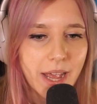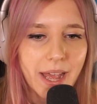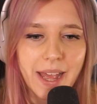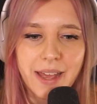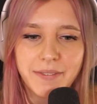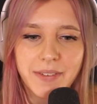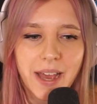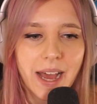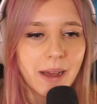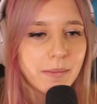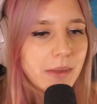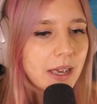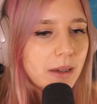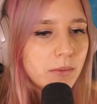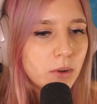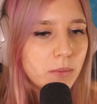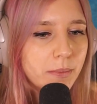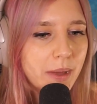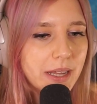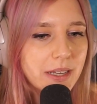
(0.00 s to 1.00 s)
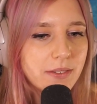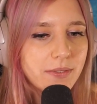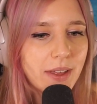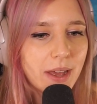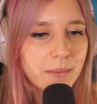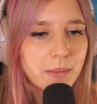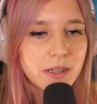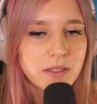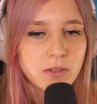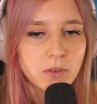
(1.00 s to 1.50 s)
Ey, wir haben ja im Moment, wir
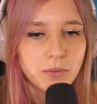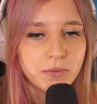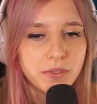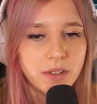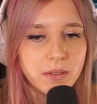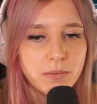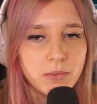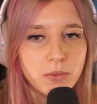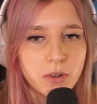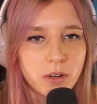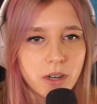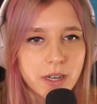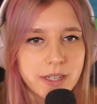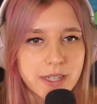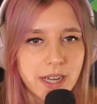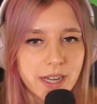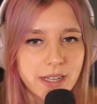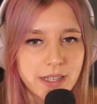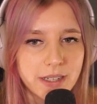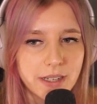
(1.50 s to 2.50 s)
haben ja so viele Möglichkeiten.